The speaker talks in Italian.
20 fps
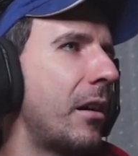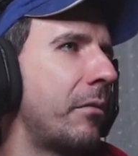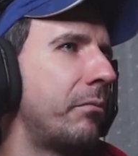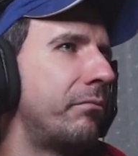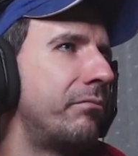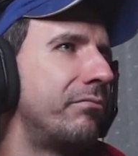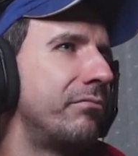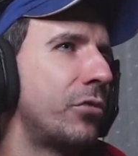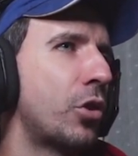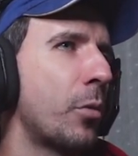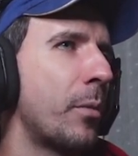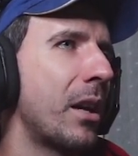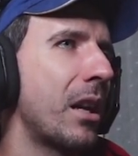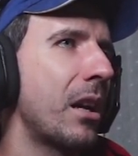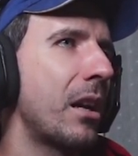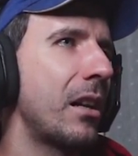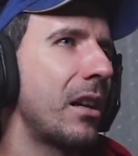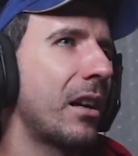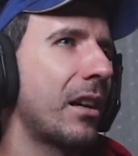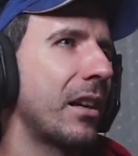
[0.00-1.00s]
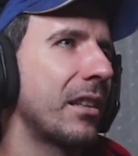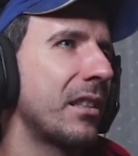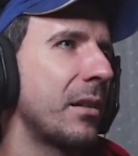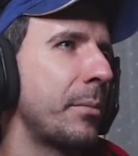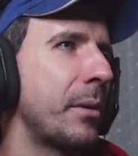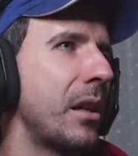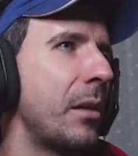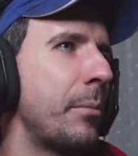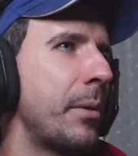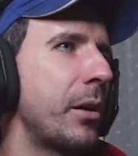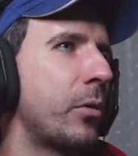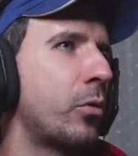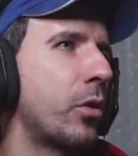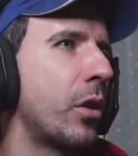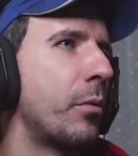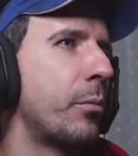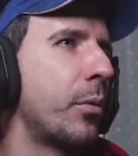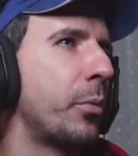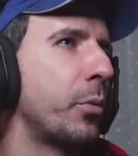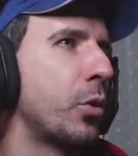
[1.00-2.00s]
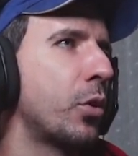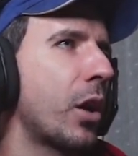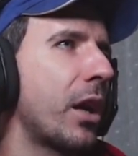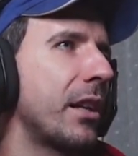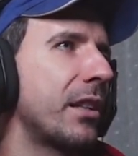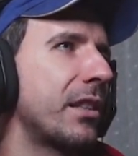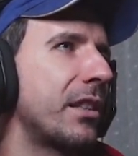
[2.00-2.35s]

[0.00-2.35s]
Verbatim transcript: la, insomma la, la, casa per le pecore un po' più